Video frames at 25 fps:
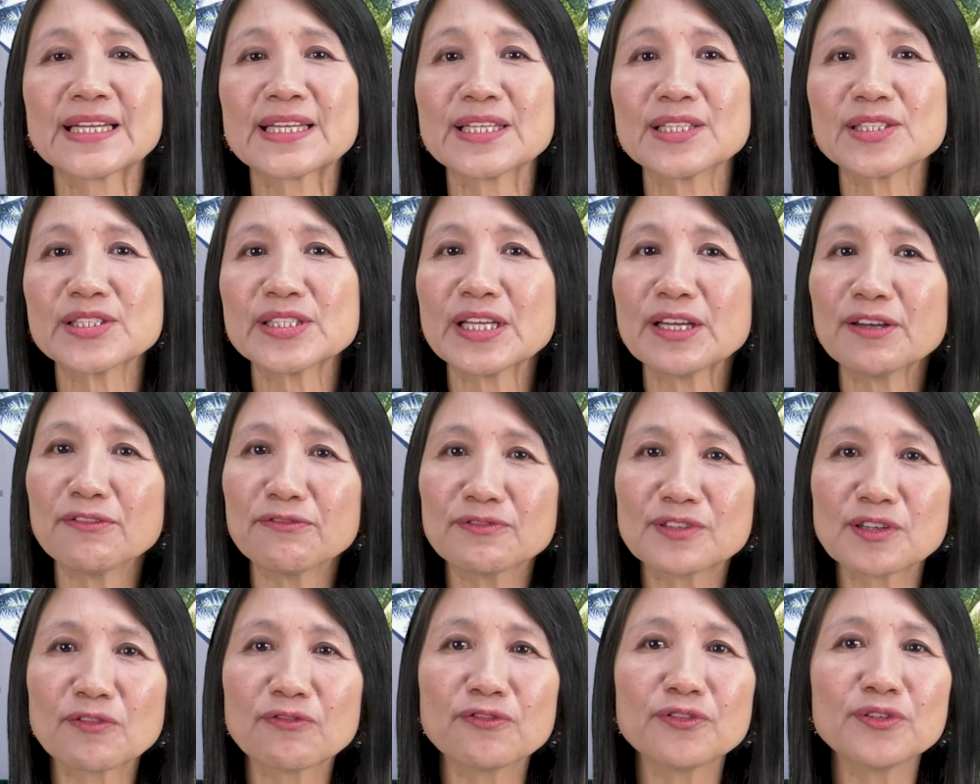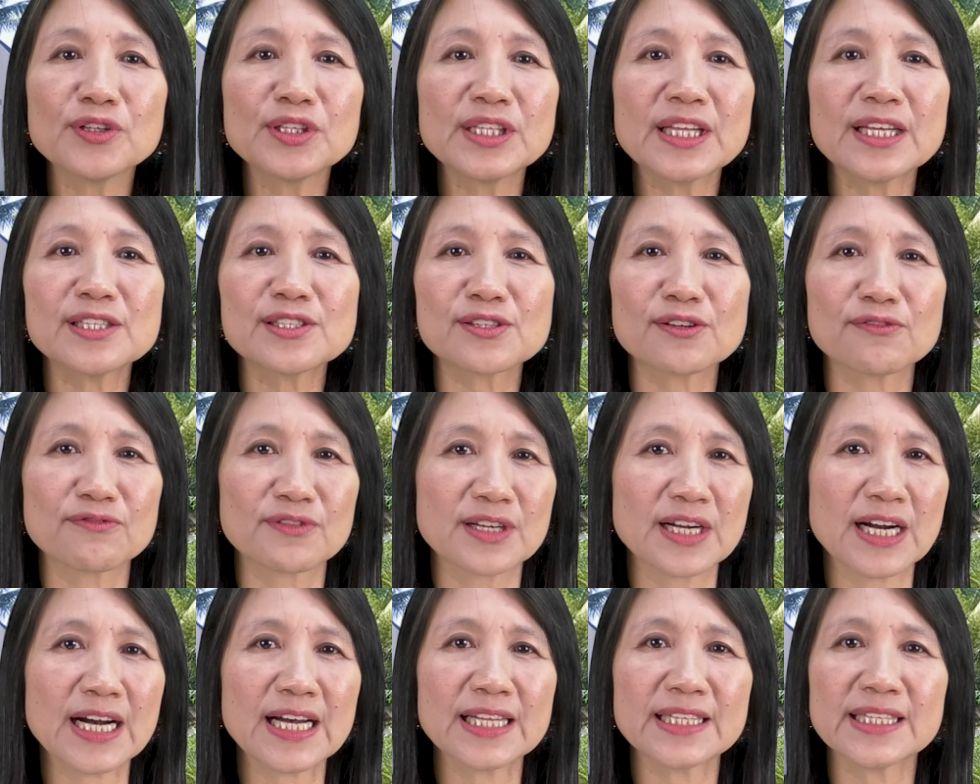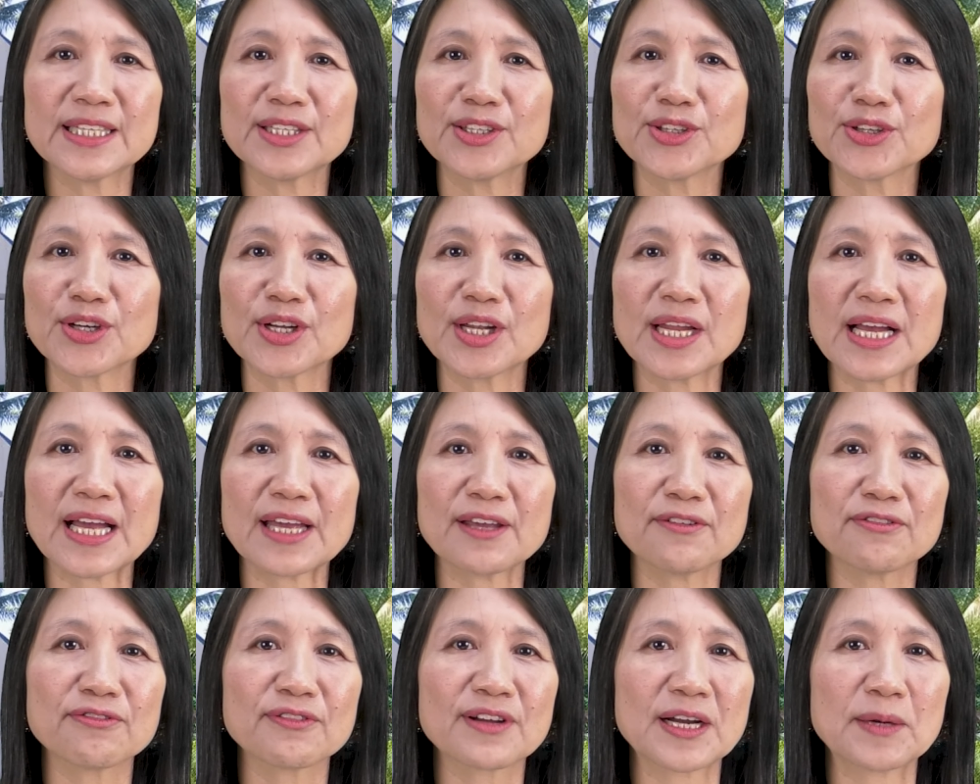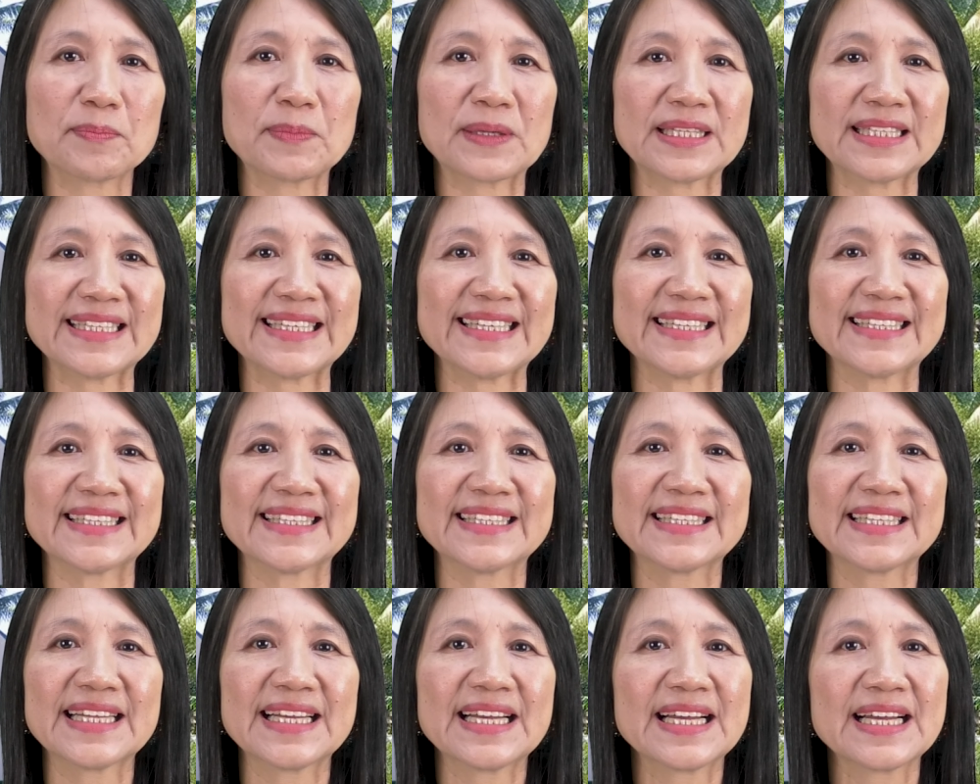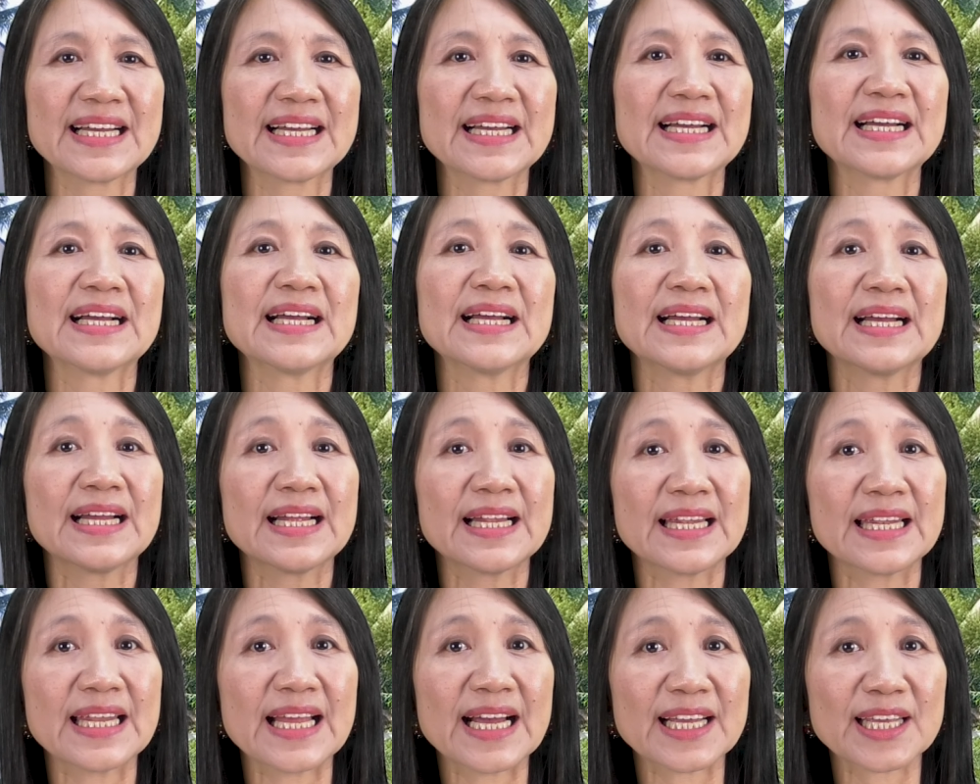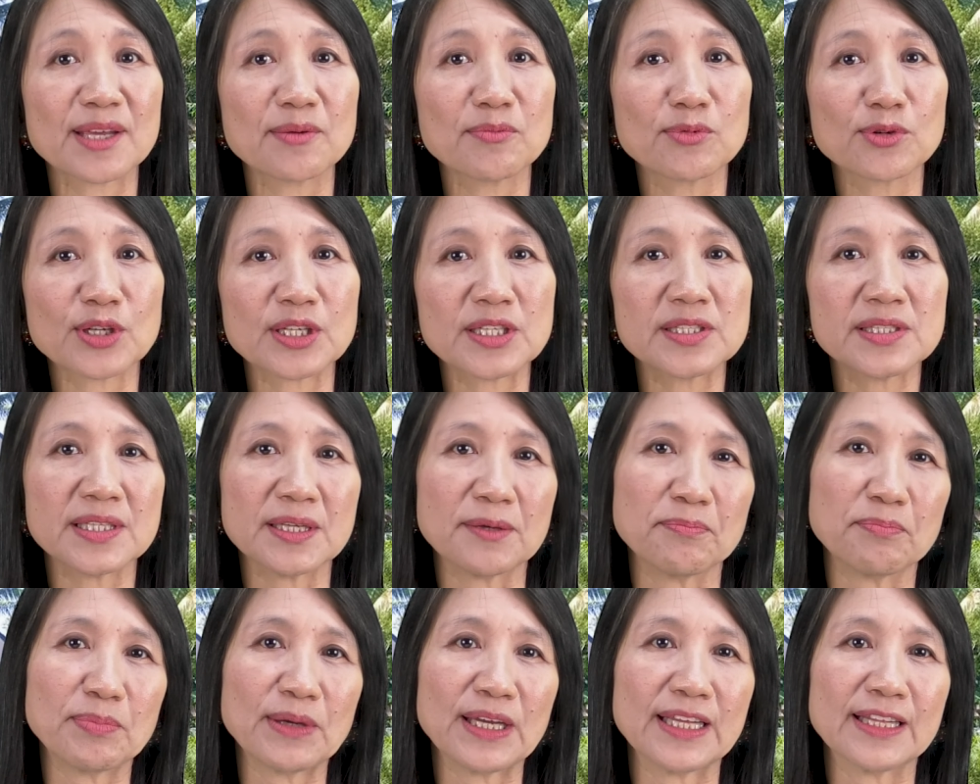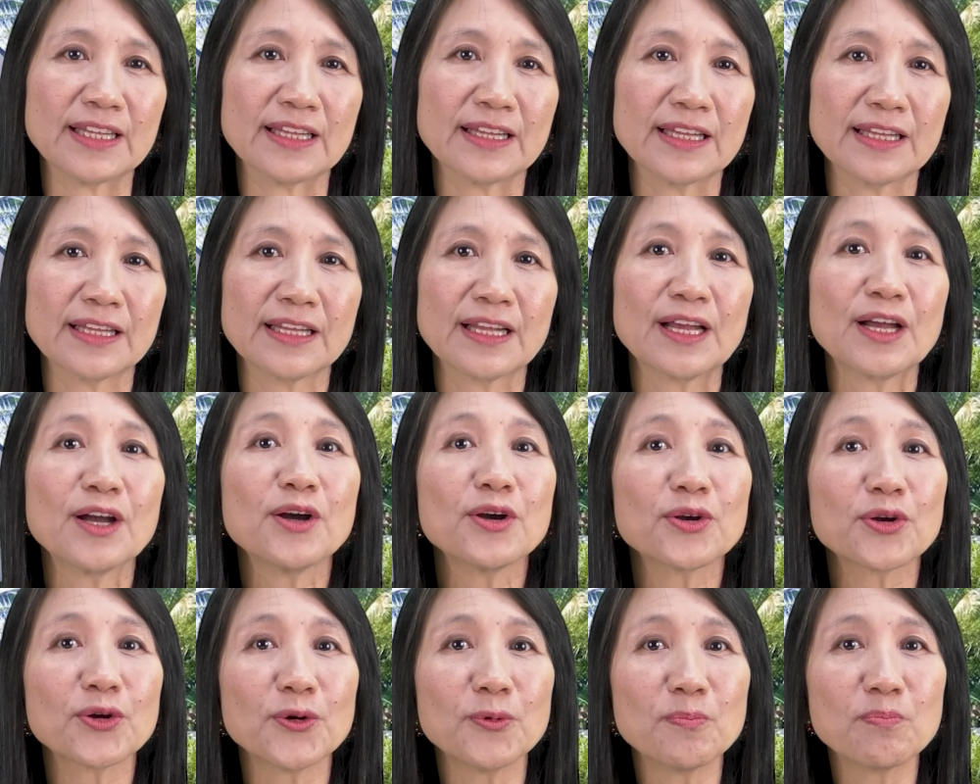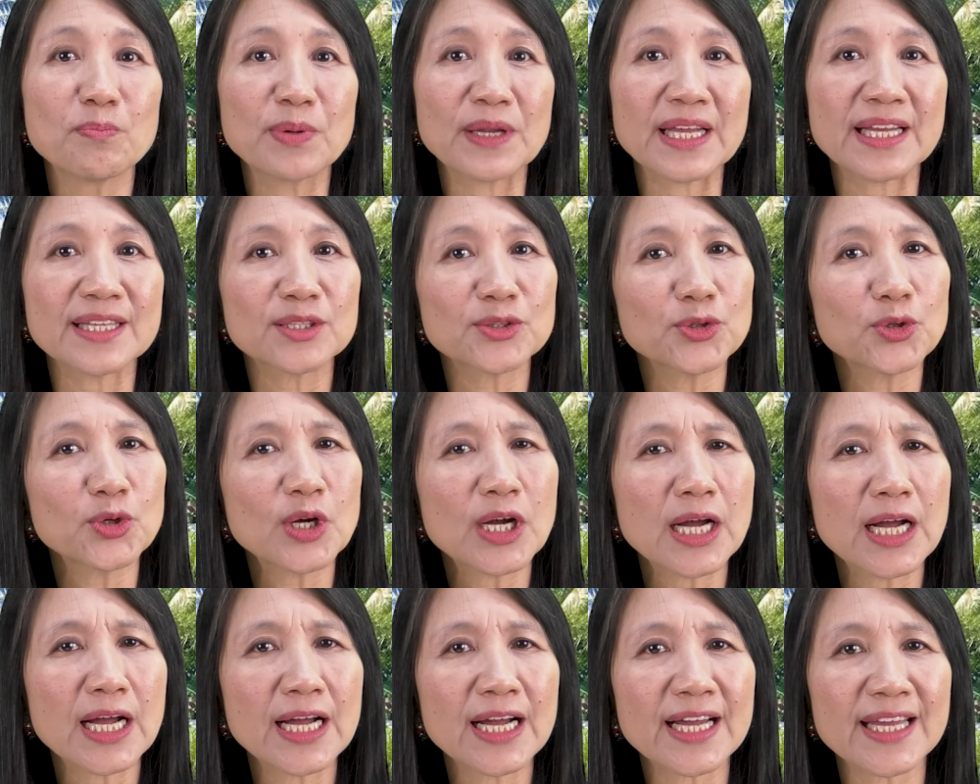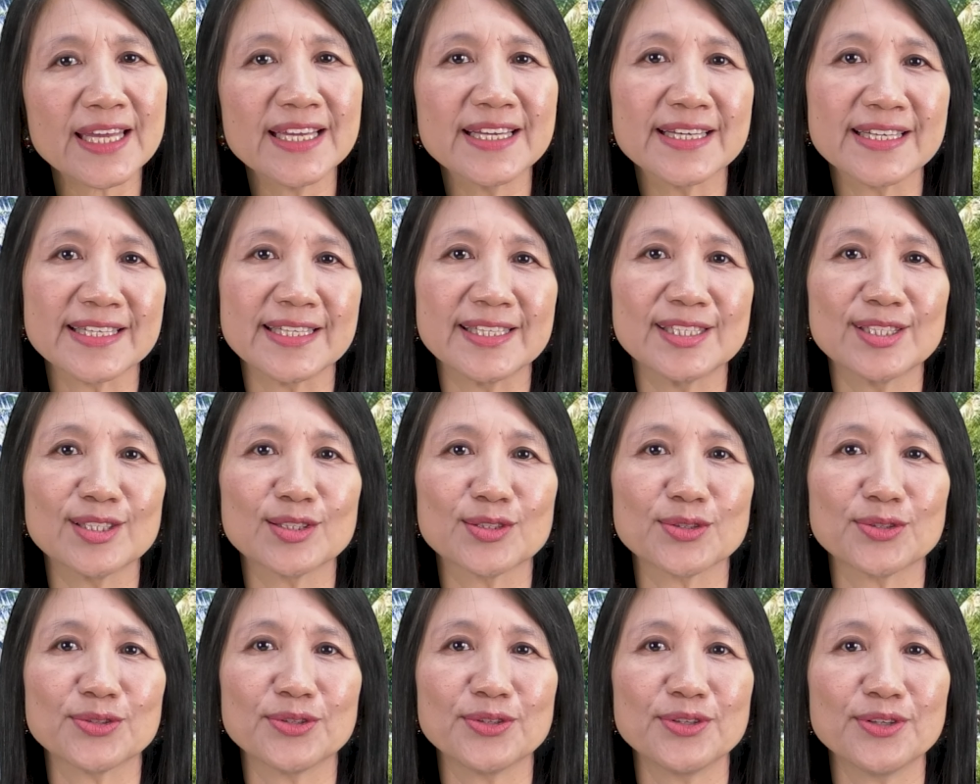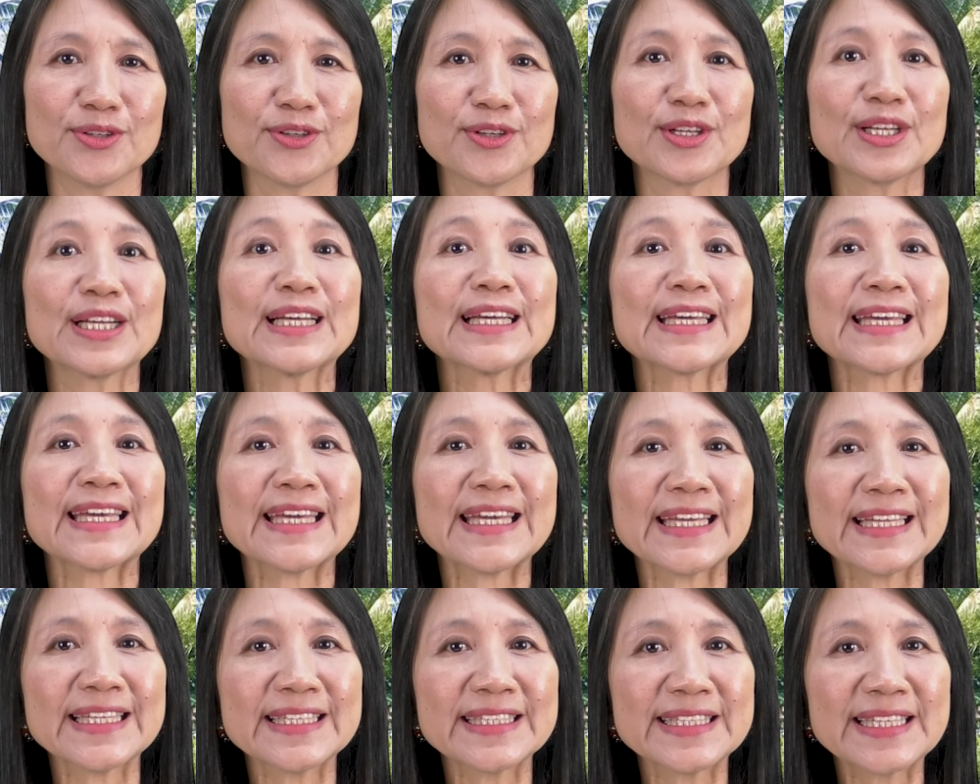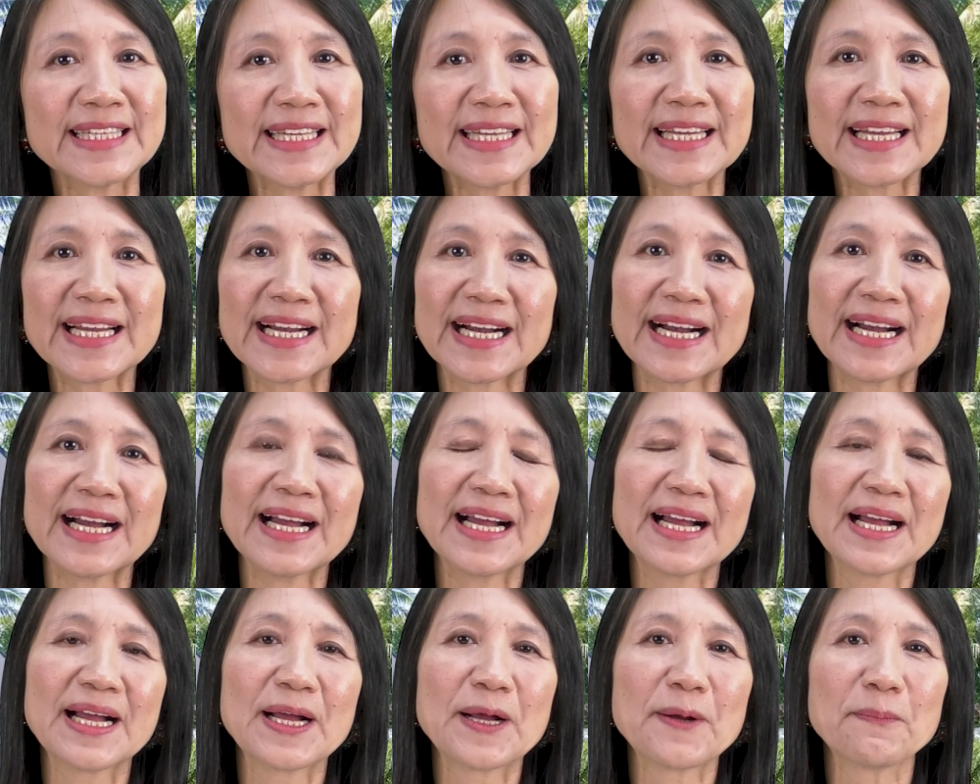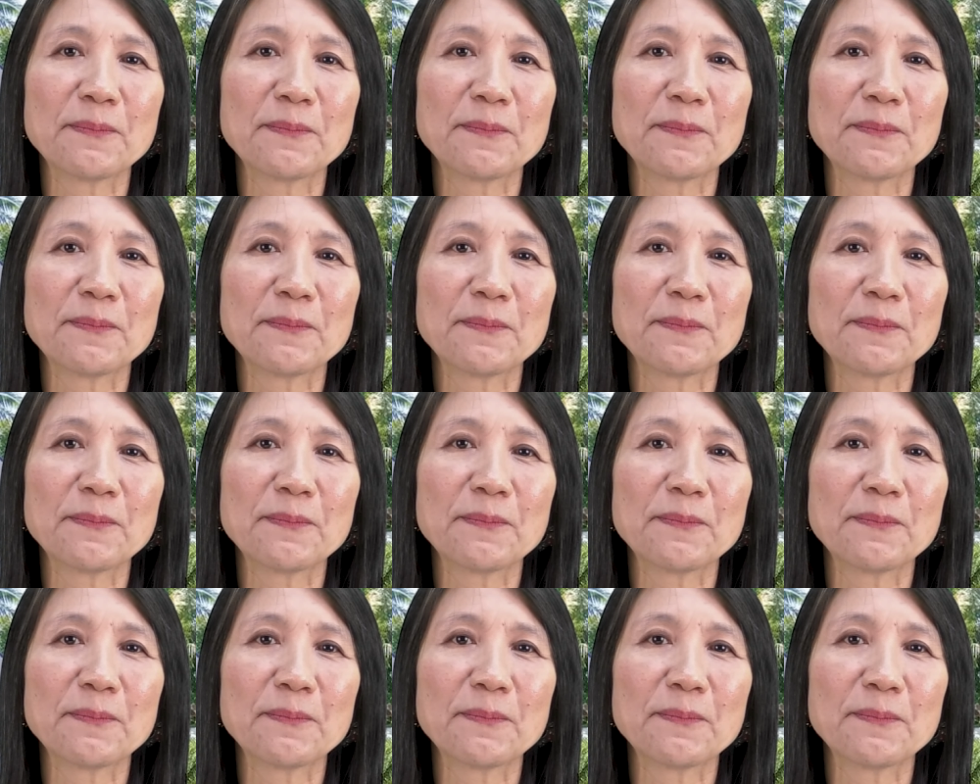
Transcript: Receive the fullness of God in your life, kapatid. Lagi mong isipin, kumpleto ka kay Kristo, hindi ka